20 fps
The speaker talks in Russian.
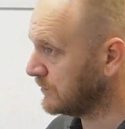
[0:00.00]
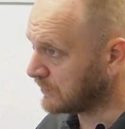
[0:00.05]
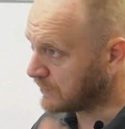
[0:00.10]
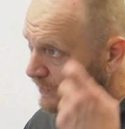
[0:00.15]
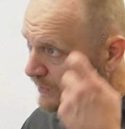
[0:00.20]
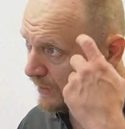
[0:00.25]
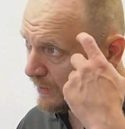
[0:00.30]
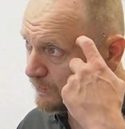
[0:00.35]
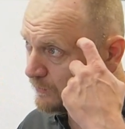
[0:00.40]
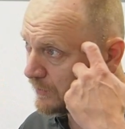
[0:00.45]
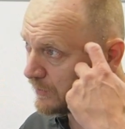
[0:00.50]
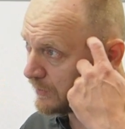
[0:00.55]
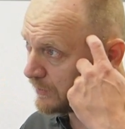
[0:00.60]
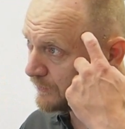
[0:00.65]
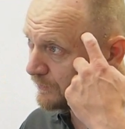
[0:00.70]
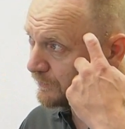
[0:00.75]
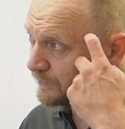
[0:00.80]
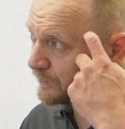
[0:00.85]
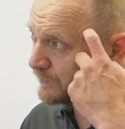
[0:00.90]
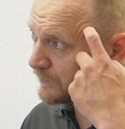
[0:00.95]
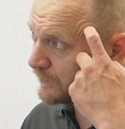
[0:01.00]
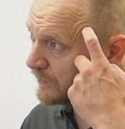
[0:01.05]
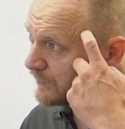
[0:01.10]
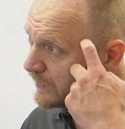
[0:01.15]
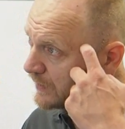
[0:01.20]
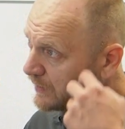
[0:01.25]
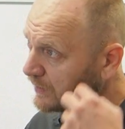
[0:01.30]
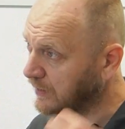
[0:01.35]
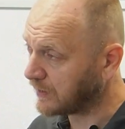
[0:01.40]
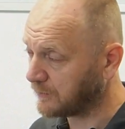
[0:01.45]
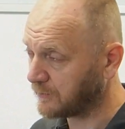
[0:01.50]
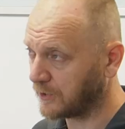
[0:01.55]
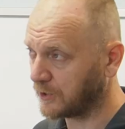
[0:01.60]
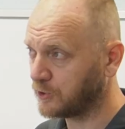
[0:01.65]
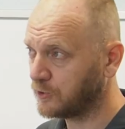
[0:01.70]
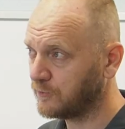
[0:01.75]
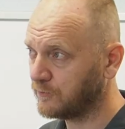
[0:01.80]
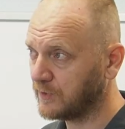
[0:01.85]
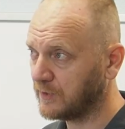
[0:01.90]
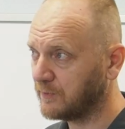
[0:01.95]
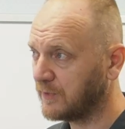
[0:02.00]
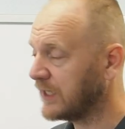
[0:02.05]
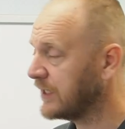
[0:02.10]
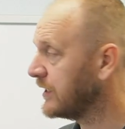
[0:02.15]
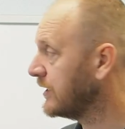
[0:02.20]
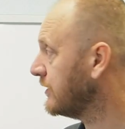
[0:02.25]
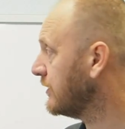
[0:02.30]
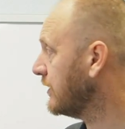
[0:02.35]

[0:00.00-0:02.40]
как бы обращу внимание